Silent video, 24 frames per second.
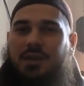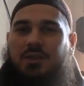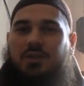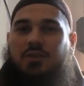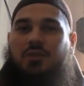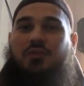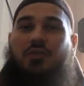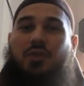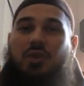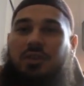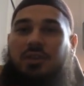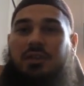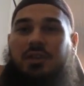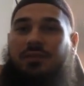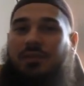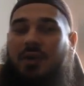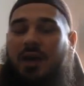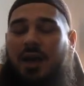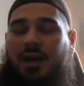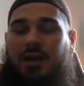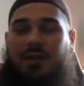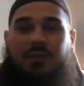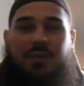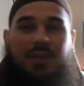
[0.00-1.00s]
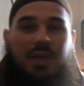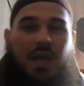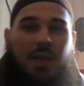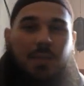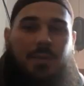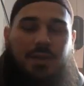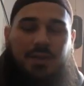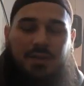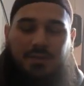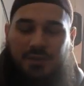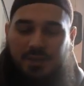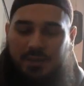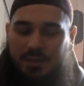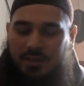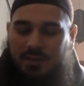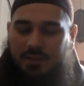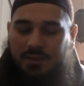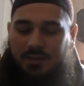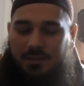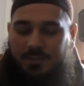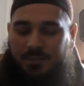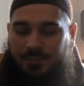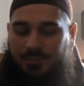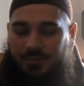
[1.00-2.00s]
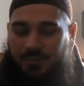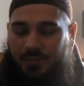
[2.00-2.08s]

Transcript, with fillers: Sofort die Frage, wie kann man es verdienen?